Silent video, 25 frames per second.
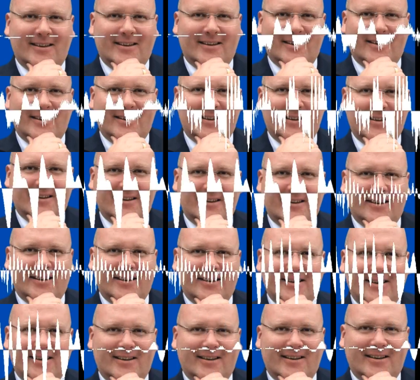Die fallen ja
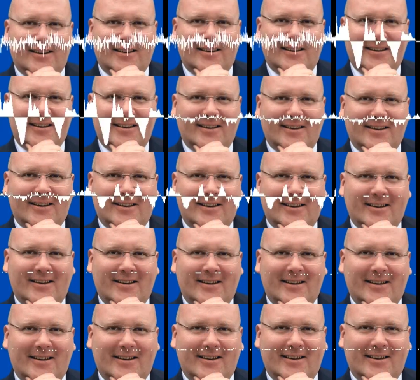auch nicht vom Himmel.
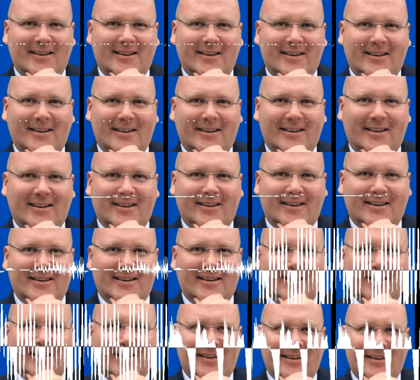Die
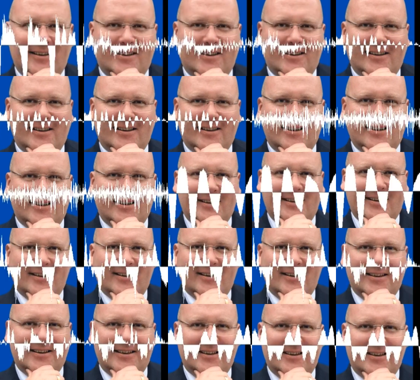tragen ja trotzdem
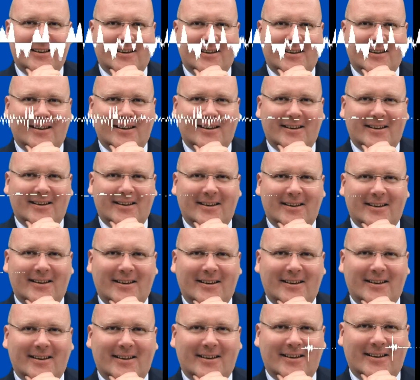weiter Risiko.
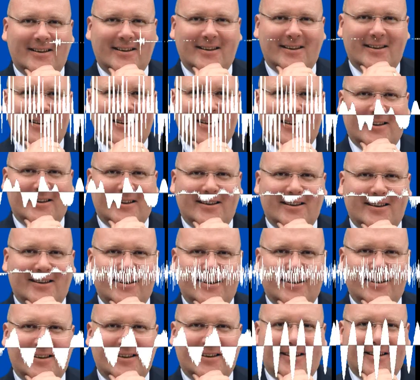Aber die
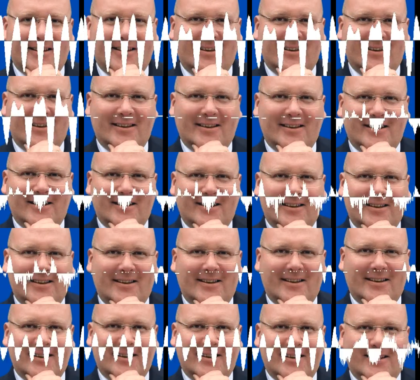Geschwindigkeit der
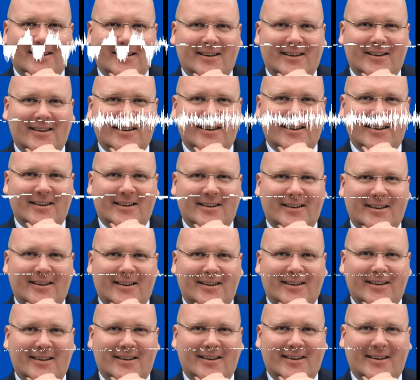Umsetzung
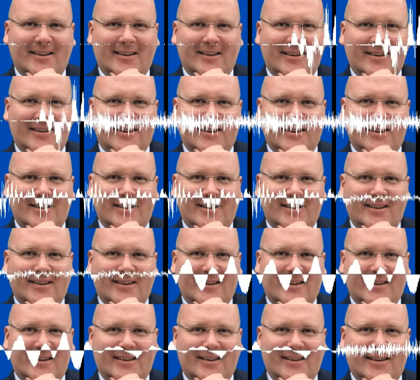ist ja
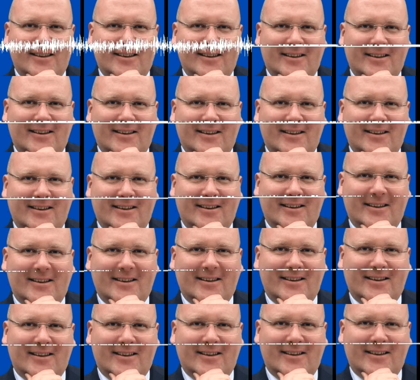immens.
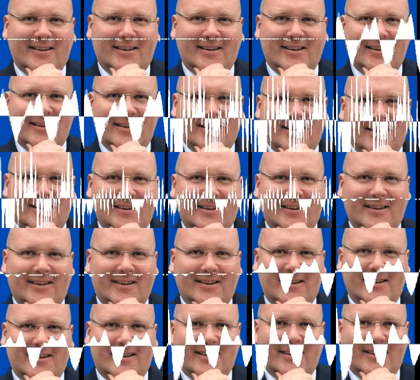Und daran
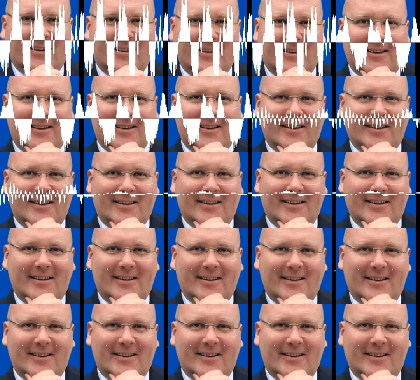können sie teilhaben.